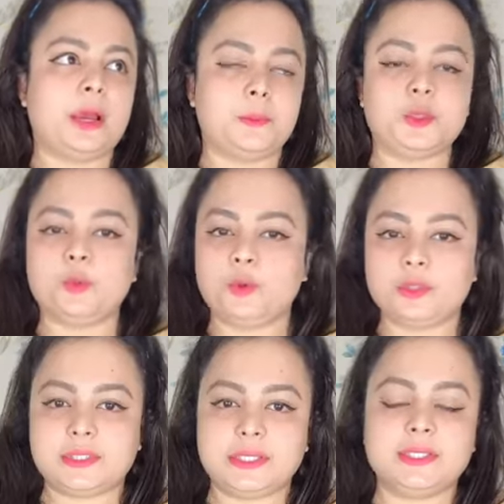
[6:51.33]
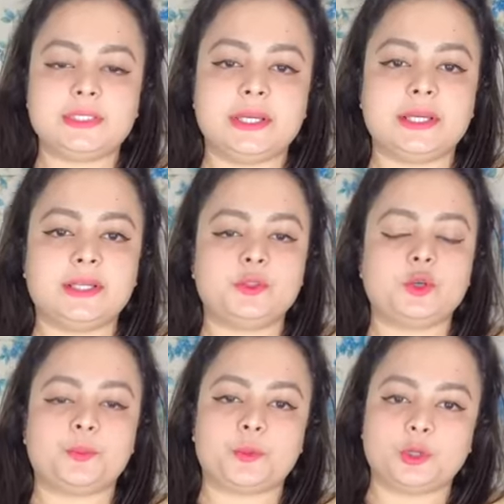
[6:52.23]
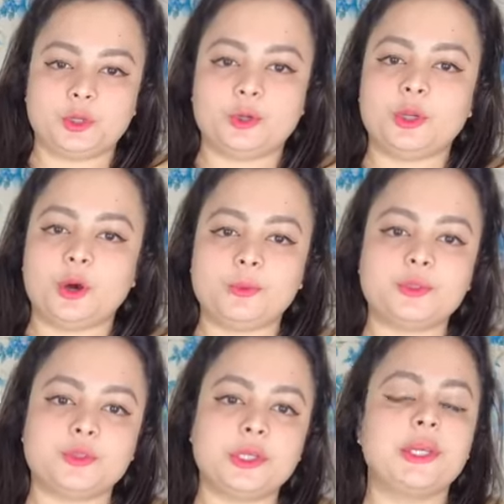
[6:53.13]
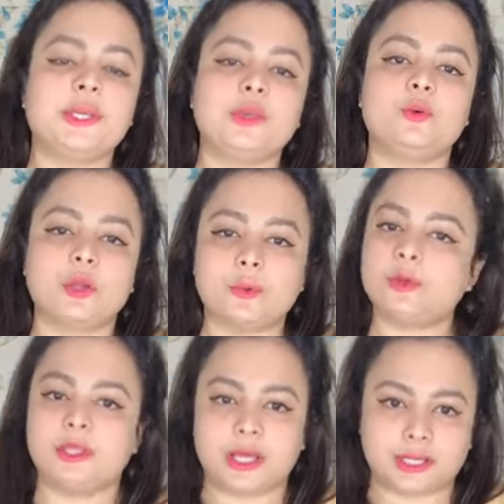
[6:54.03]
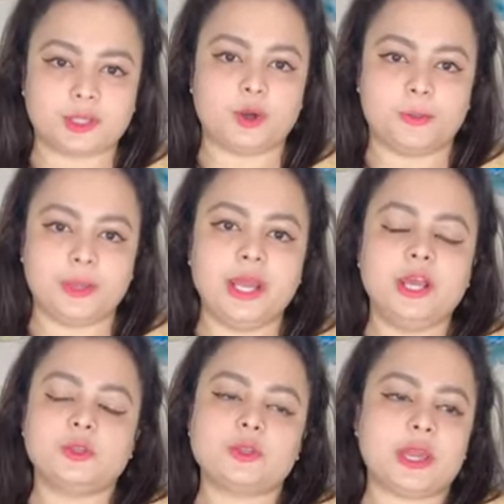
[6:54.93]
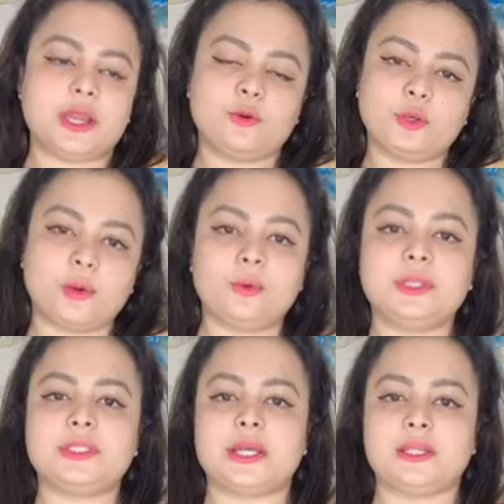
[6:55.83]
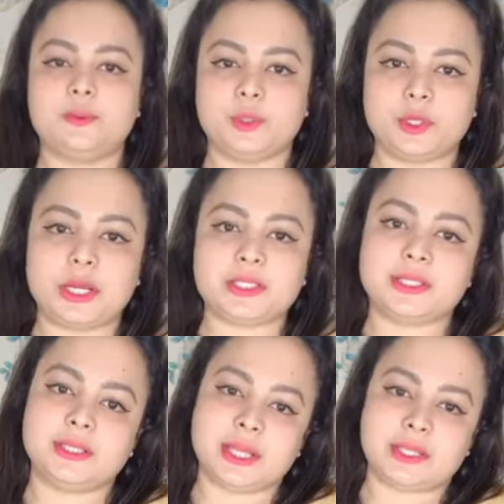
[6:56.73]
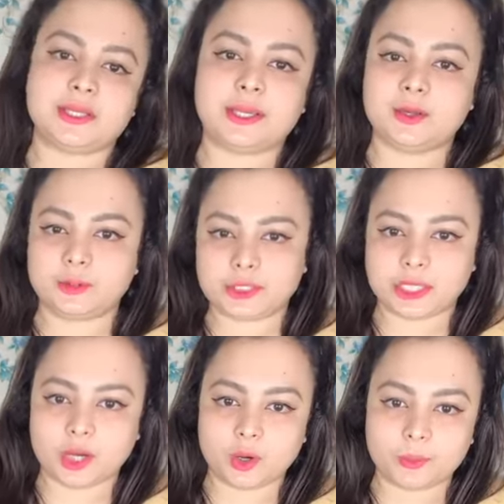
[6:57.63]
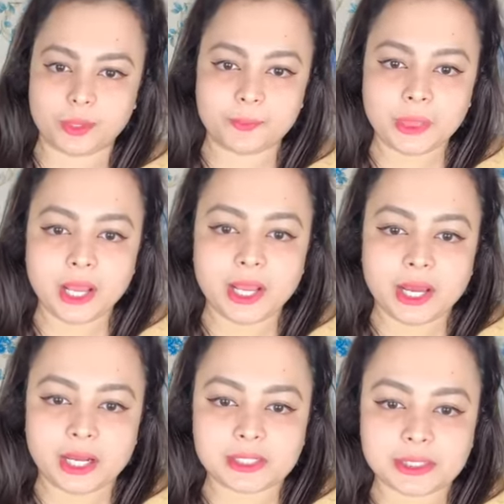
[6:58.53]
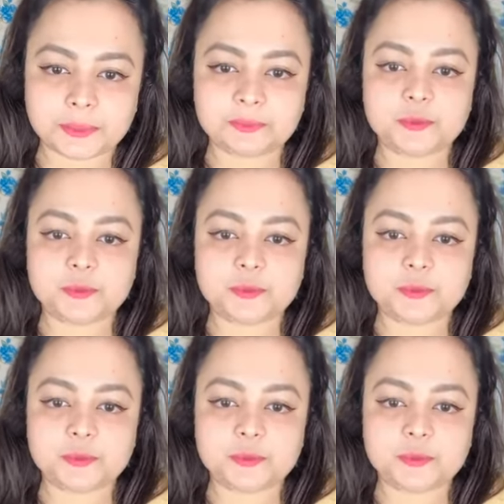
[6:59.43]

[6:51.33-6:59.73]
আমি তো বলছি যে জব করতে হলে অবশ্যই কি কি গুণাবলী থাকতে হবে সো এই গুণাবলী যাদের ভিতরে আছে তাদেরকেই হচ্ছে নেওয়া হবে আচ্ছা